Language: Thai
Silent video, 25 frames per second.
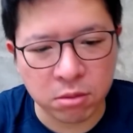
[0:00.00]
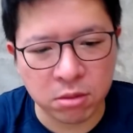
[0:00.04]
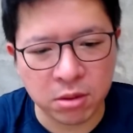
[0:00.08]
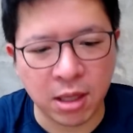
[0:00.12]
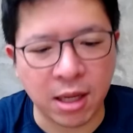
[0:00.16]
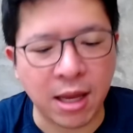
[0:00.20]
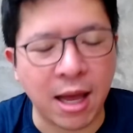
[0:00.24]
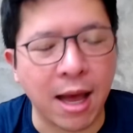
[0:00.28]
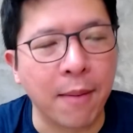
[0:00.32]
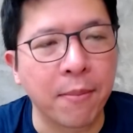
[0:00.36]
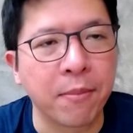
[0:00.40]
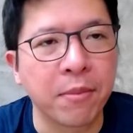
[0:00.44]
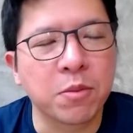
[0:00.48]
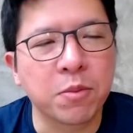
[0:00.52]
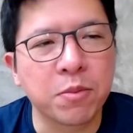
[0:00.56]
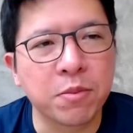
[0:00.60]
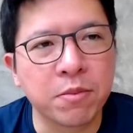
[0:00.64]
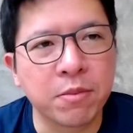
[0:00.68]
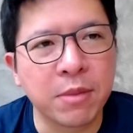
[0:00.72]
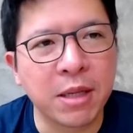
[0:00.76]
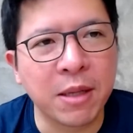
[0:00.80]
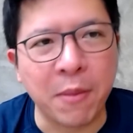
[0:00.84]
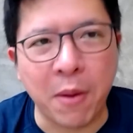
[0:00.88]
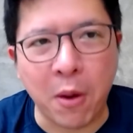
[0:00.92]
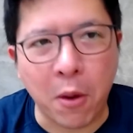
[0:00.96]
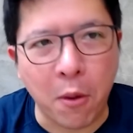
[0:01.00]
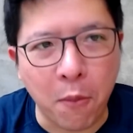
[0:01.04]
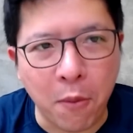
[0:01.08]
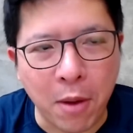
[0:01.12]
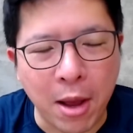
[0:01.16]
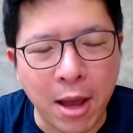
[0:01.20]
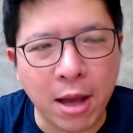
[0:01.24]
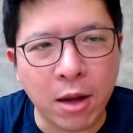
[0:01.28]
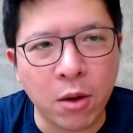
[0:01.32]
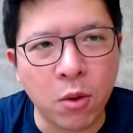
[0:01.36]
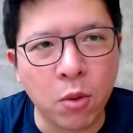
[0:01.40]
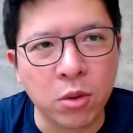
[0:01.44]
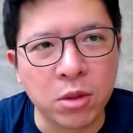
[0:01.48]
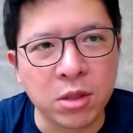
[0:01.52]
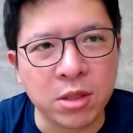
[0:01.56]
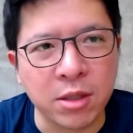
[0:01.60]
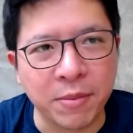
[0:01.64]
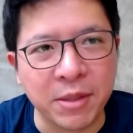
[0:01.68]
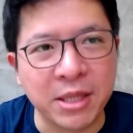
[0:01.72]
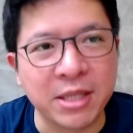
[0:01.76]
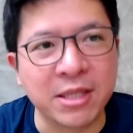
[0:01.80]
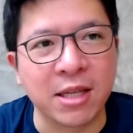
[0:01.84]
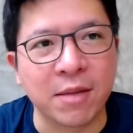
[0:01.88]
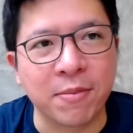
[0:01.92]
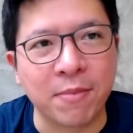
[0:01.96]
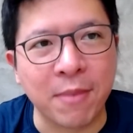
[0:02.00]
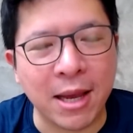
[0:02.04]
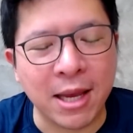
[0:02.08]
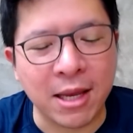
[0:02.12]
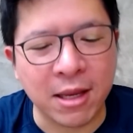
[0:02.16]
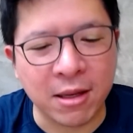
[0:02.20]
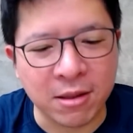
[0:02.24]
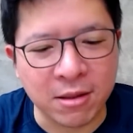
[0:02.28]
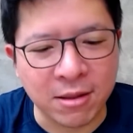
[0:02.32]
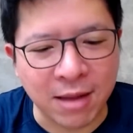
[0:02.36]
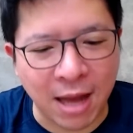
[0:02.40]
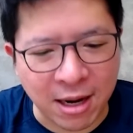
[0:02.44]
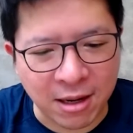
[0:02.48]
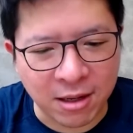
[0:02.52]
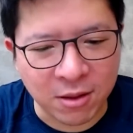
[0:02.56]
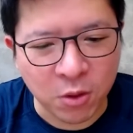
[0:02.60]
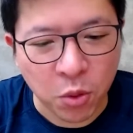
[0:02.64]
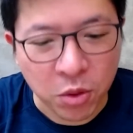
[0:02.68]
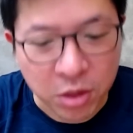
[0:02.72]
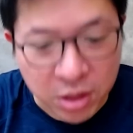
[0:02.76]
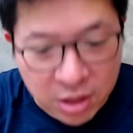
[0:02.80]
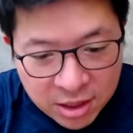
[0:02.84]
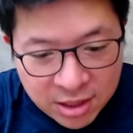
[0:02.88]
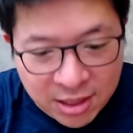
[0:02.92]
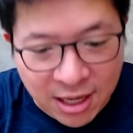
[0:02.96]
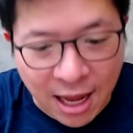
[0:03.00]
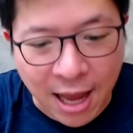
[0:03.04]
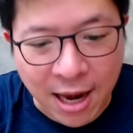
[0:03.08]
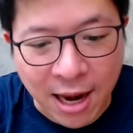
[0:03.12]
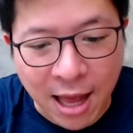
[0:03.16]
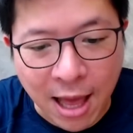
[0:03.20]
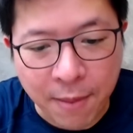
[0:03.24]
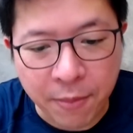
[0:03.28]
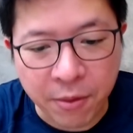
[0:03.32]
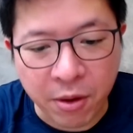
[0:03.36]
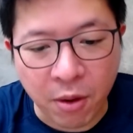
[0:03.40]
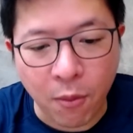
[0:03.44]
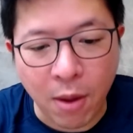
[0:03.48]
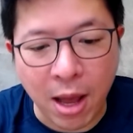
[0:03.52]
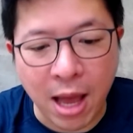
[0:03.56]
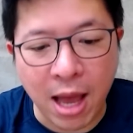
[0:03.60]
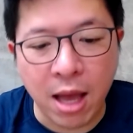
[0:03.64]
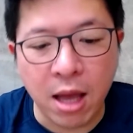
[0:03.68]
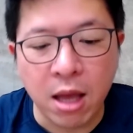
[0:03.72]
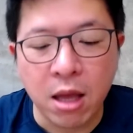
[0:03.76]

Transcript: นะครับไม่ได้หมายความว่าคุณจะมีสิทธิ์ไปนัดคนอื่นสายได้ เพราะว่า